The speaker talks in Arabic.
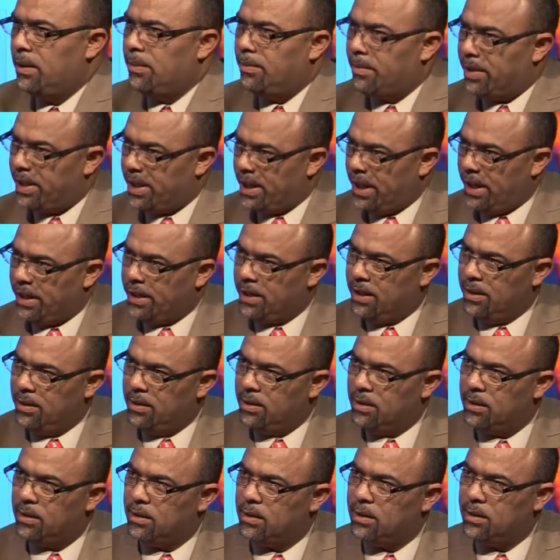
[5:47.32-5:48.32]
من ناحية
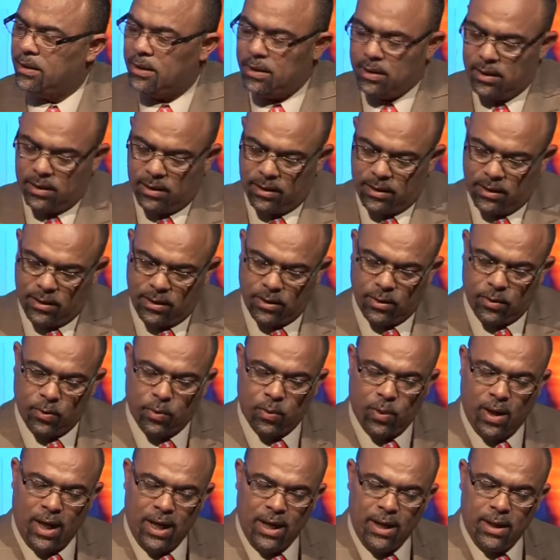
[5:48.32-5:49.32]

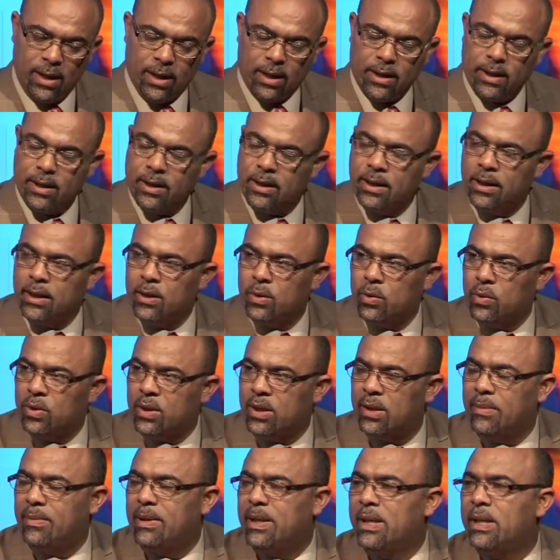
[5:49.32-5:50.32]
وأيضا أنه
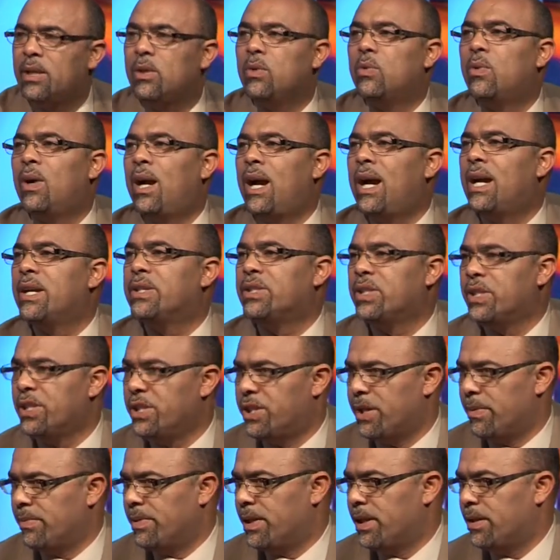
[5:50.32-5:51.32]
التبني هو حاجة
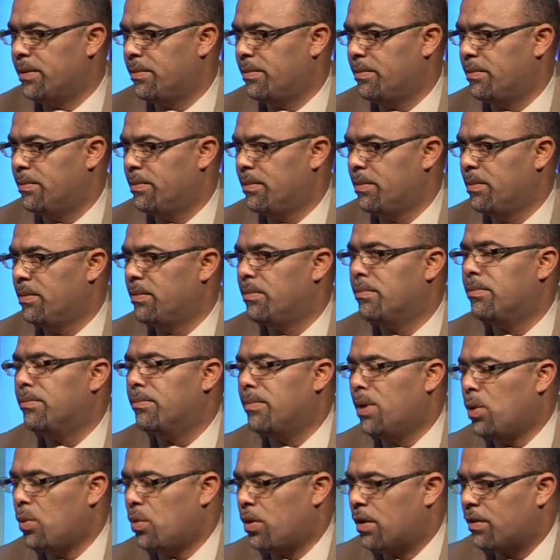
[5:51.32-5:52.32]
إيجابية
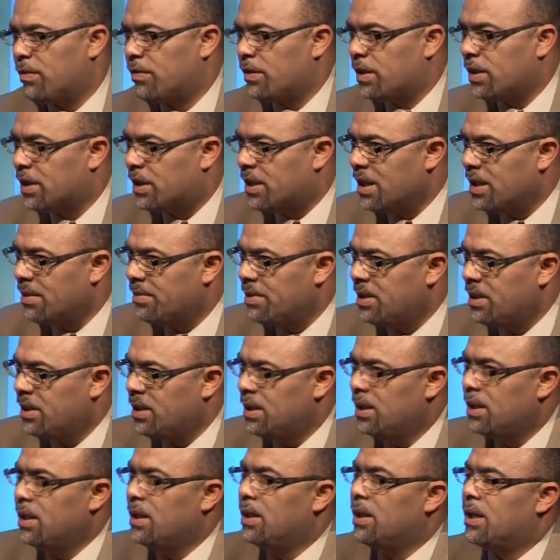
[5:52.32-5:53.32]
موقف كتابي
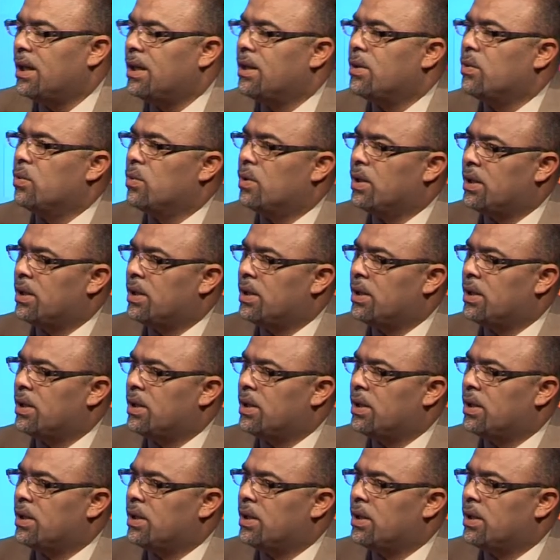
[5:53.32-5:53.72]
نعم. أنه